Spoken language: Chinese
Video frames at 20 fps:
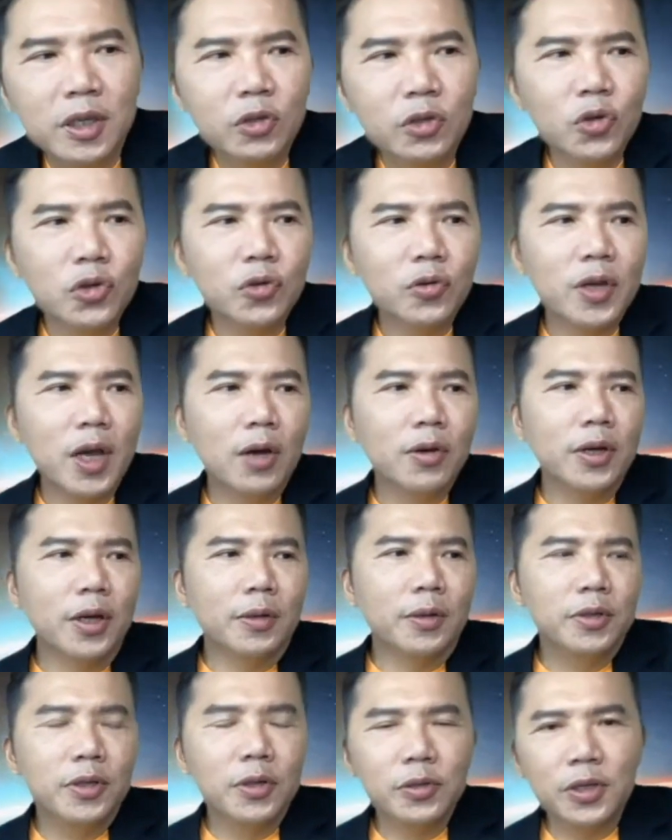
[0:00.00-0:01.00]
实最重要的
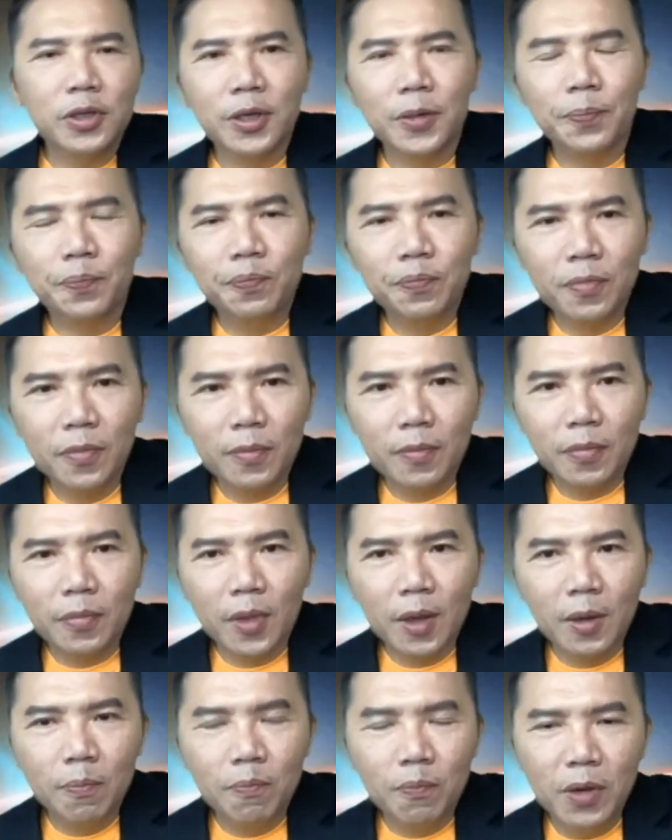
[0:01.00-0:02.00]
就是
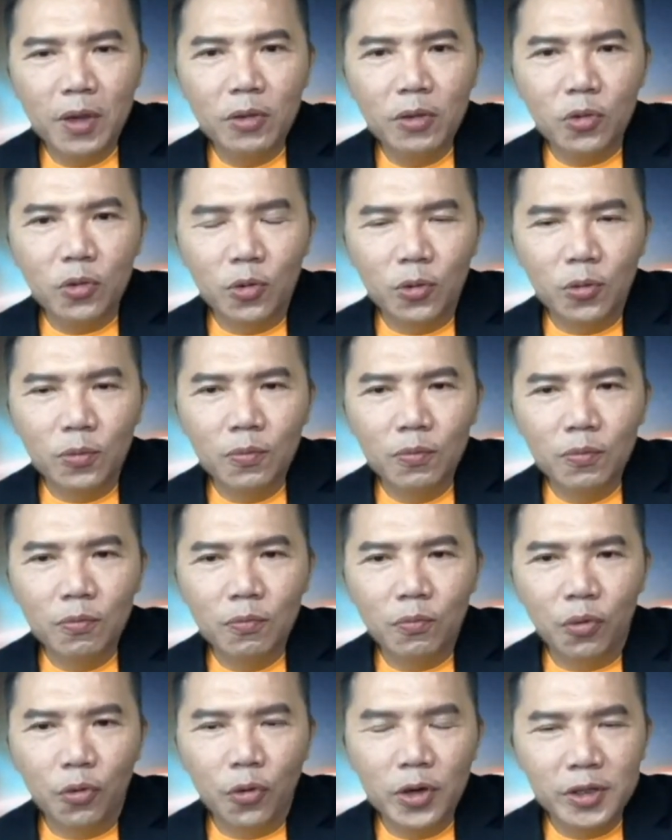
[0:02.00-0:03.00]
病毒，
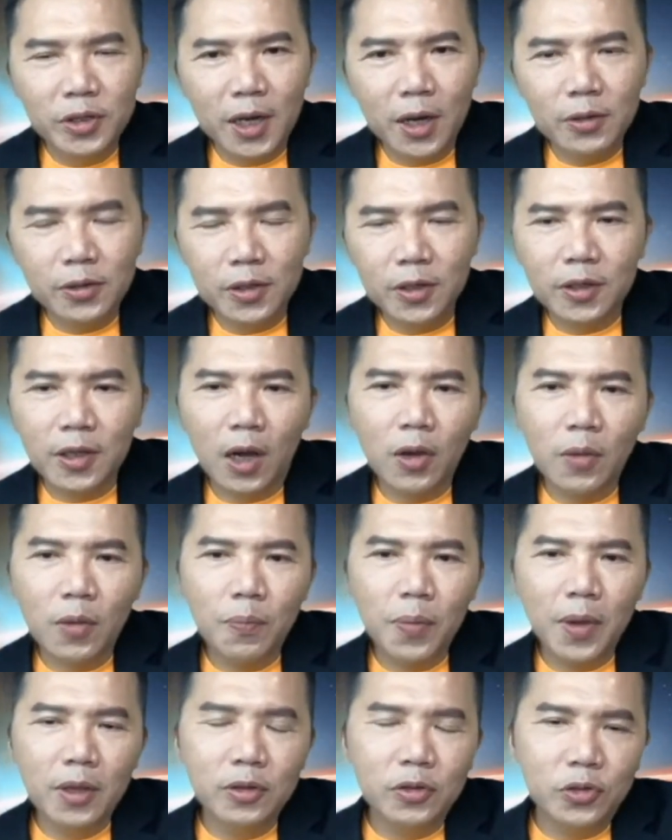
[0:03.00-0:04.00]
不会消失，它会
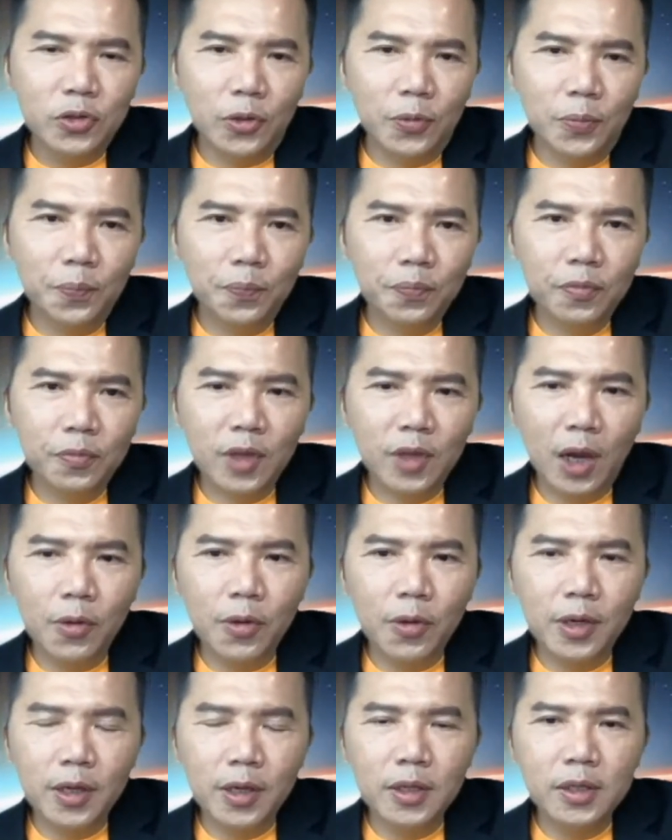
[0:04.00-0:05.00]
变种，它
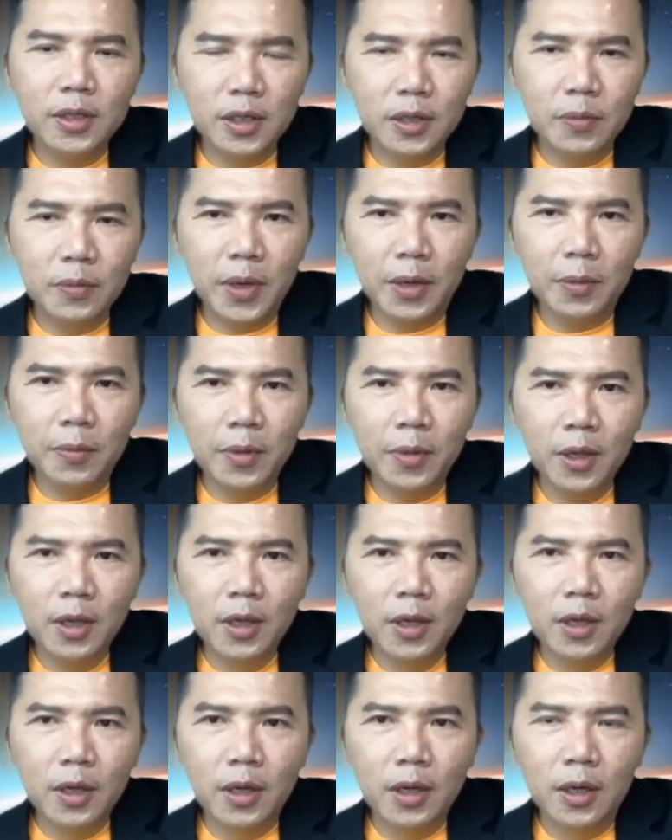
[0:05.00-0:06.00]
会更致命。
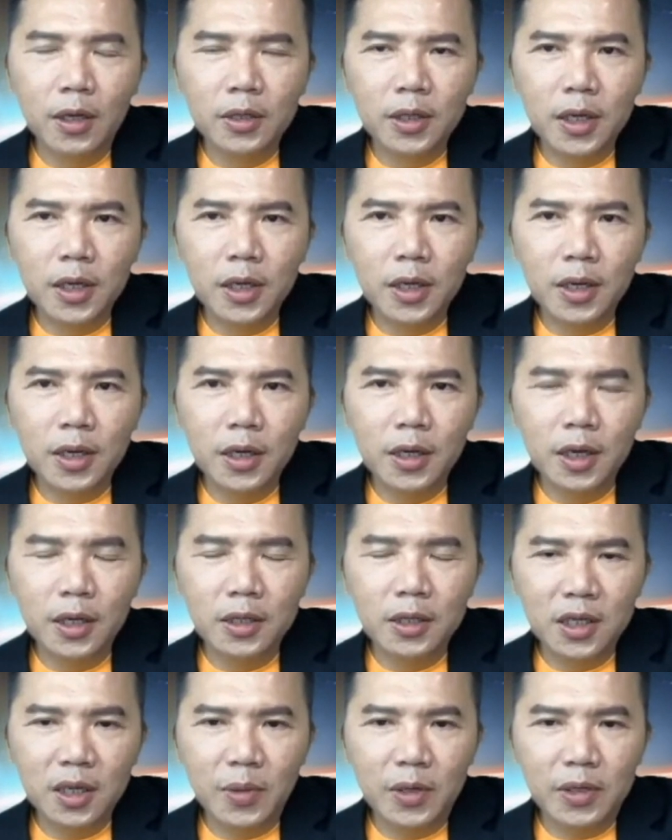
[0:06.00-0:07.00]
而这一个呢，
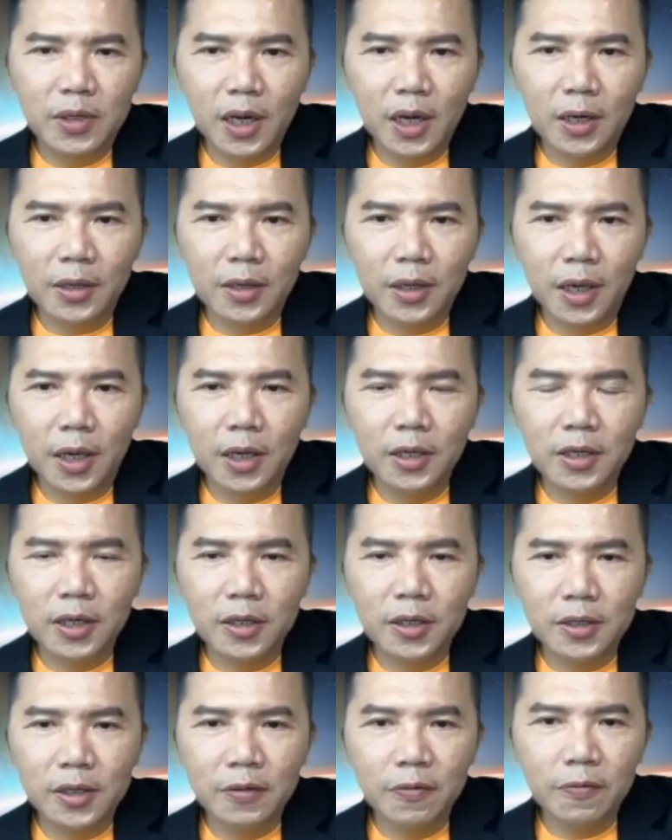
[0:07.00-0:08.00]
基本上也已经
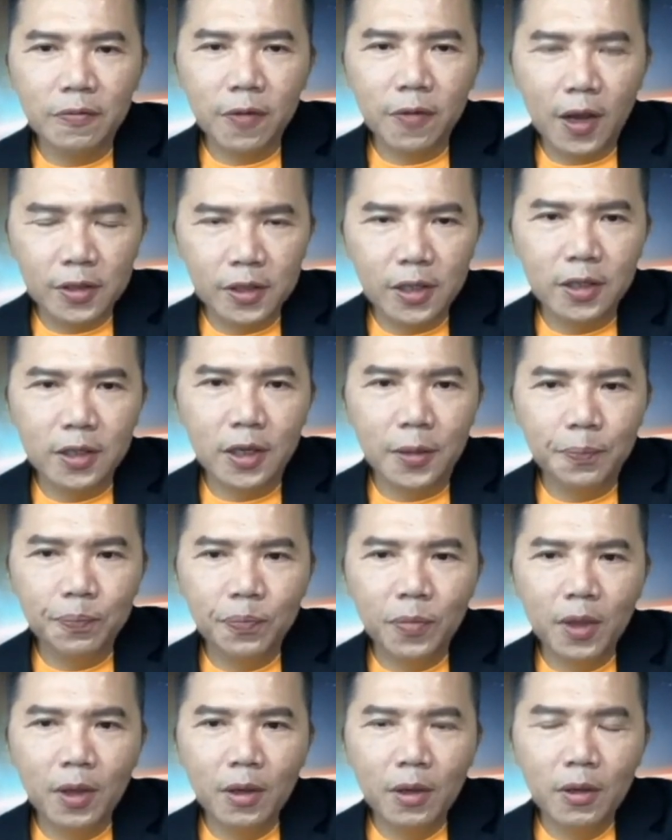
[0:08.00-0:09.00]
是发生了，
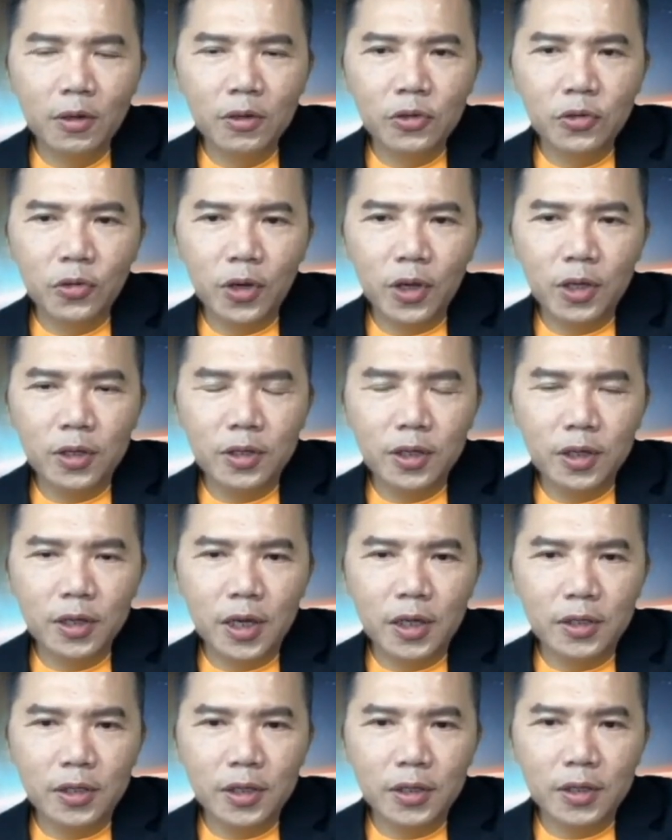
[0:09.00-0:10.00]
所以这
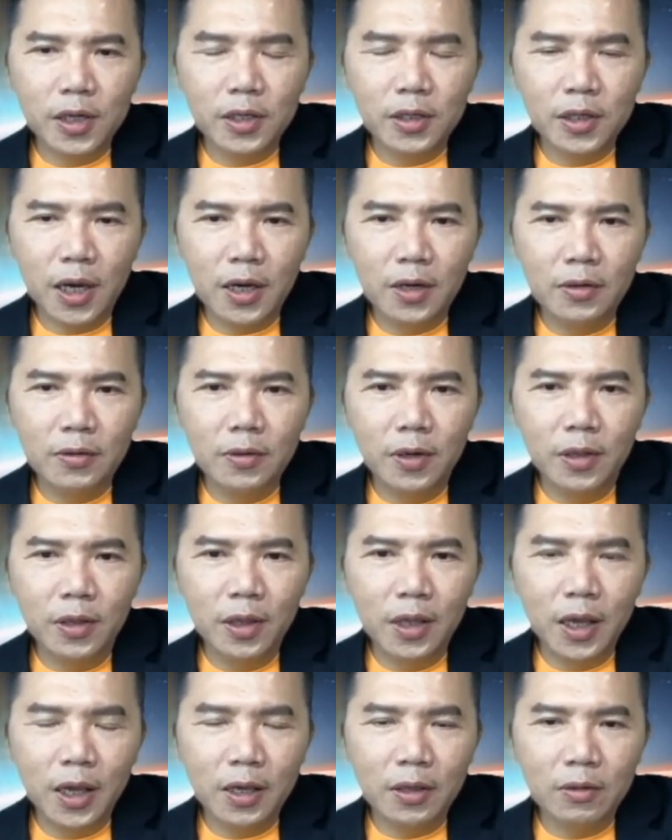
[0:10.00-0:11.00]
也是现在
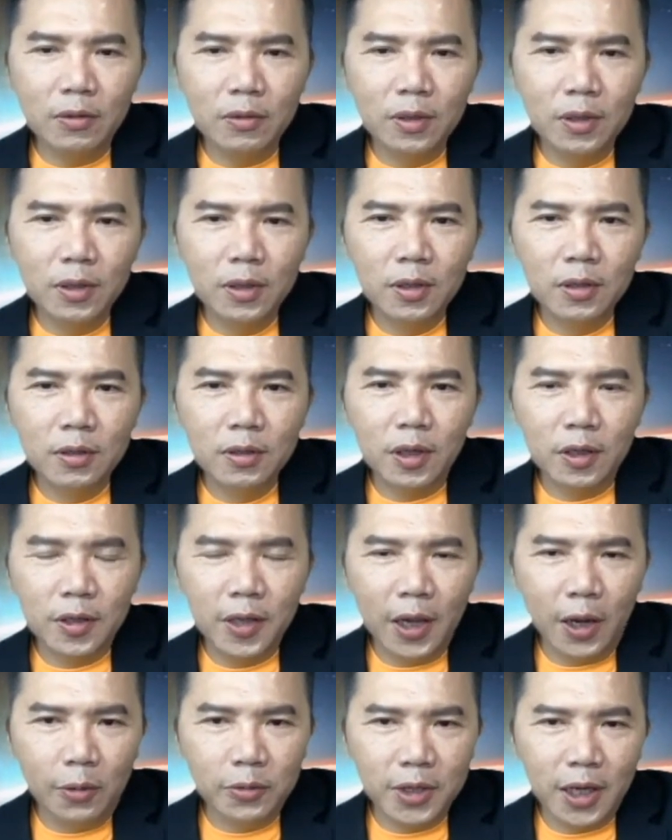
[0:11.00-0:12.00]
人类的
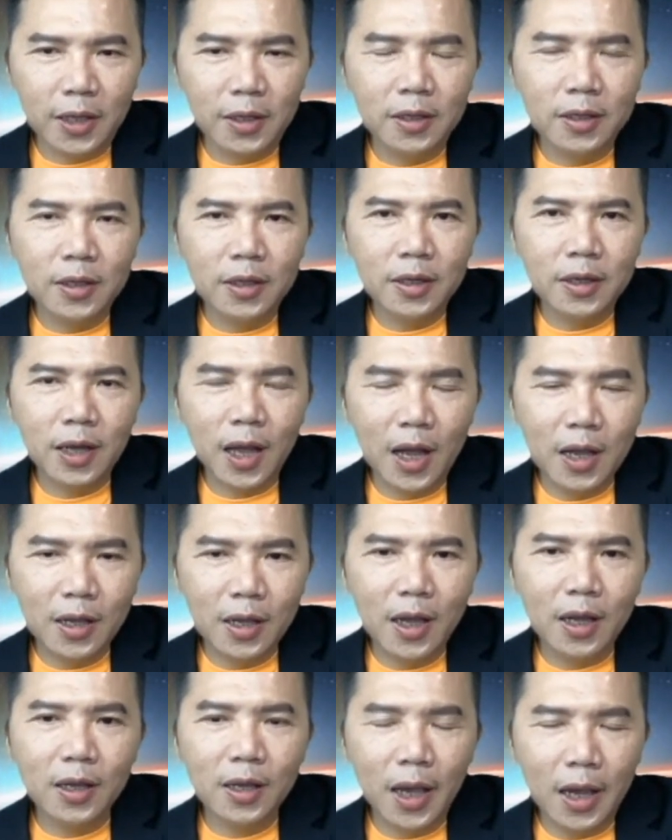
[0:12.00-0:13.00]
挑战刚
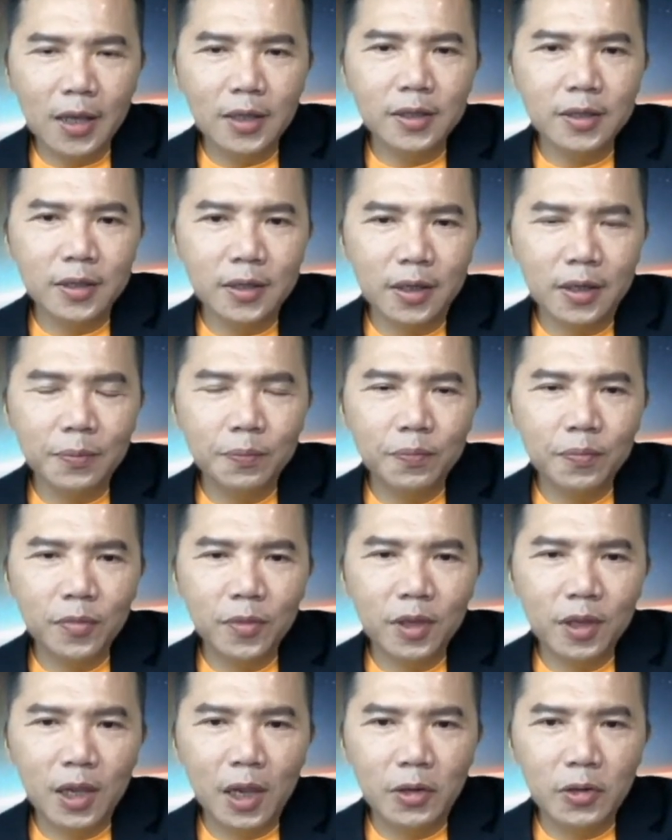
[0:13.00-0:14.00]
刚开始了，
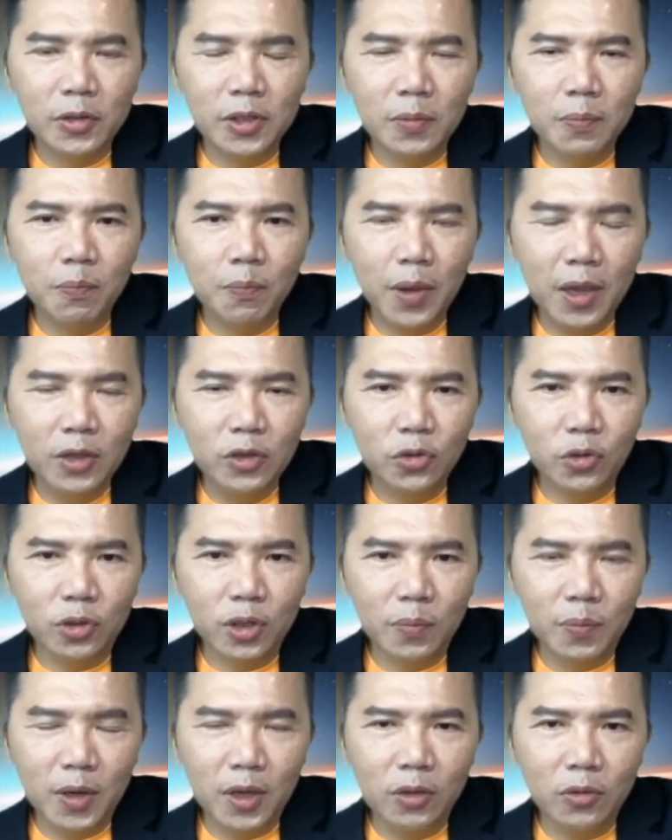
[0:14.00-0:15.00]
也就是变种
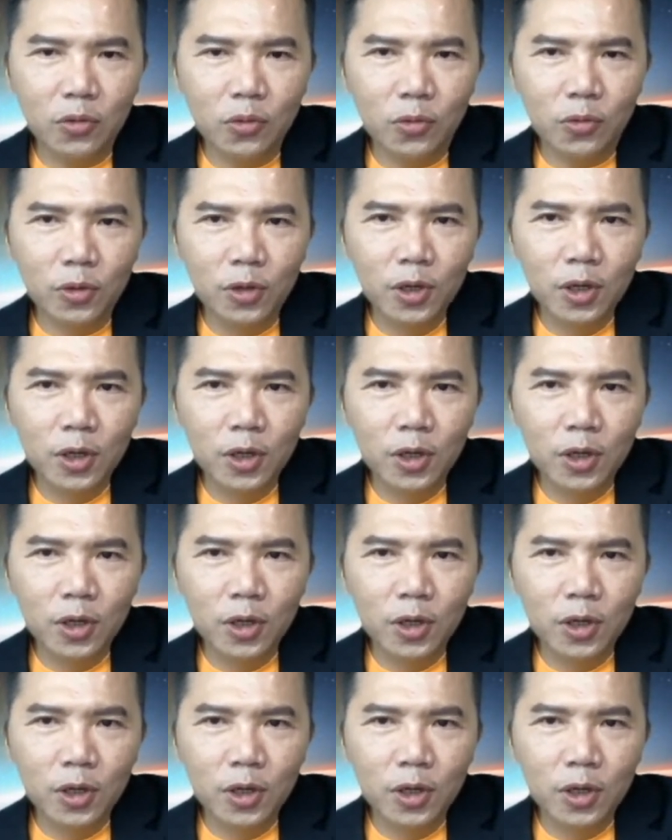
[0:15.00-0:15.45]
的病毒。